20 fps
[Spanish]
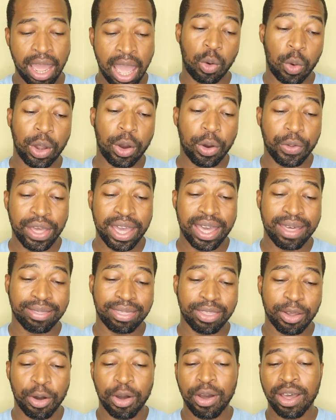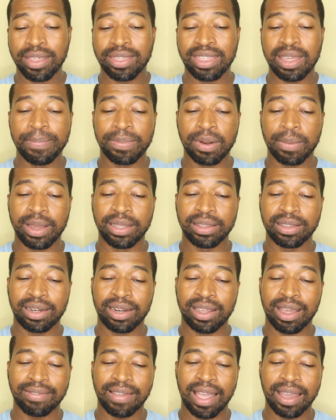Luego de esto, simplemente
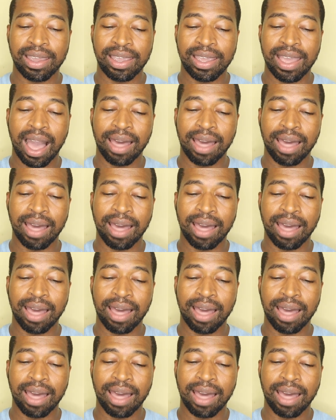le das aquí